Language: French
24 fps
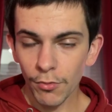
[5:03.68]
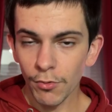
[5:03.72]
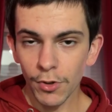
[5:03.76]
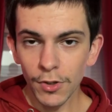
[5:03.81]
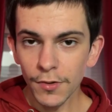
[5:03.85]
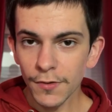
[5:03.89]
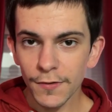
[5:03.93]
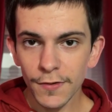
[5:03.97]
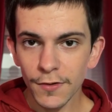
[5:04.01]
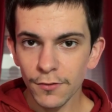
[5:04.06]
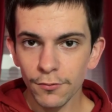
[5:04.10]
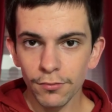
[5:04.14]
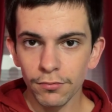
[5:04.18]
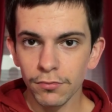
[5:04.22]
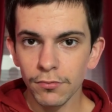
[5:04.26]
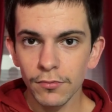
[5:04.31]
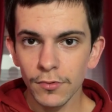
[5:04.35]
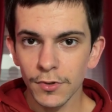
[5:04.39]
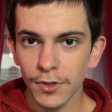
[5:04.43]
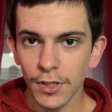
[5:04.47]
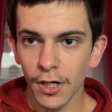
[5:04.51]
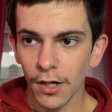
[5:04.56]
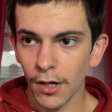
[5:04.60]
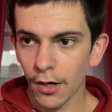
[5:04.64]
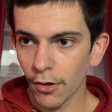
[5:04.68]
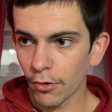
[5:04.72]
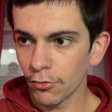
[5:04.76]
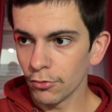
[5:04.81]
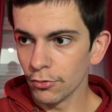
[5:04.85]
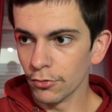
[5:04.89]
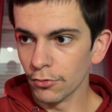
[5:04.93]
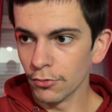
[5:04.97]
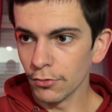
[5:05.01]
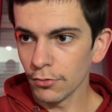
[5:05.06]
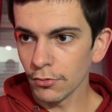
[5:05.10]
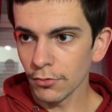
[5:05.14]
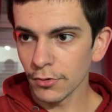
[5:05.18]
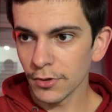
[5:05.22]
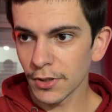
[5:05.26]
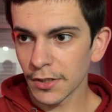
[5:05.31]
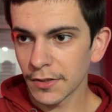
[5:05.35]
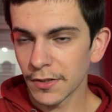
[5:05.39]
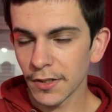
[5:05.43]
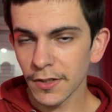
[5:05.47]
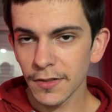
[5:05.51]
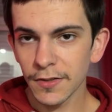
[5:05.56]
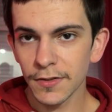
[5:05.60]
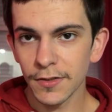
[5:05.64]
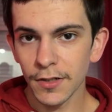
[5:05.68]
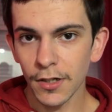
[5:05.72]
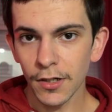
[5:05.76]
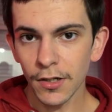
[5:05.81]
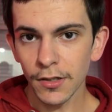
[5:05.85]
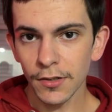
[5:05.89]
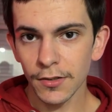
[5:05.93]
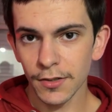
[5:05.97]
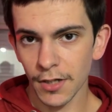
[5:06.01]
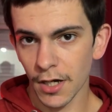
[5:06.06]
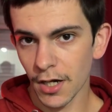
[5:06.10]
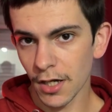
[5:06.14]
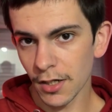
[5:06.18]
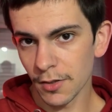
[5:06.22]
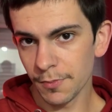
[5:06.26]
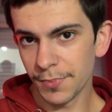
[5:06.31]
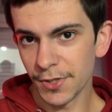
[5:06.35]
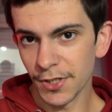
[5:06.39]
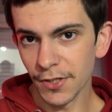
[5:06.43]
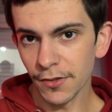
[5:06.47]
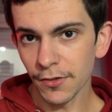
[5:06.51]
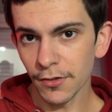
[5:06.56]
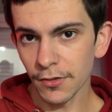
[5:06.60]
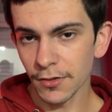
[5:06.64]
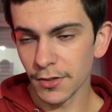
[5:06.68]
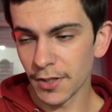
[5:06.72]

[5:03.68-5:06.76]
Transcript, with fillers: Oui, oui, c'est tout. Il y a Renault, il y a Dacia, il y a Alpine,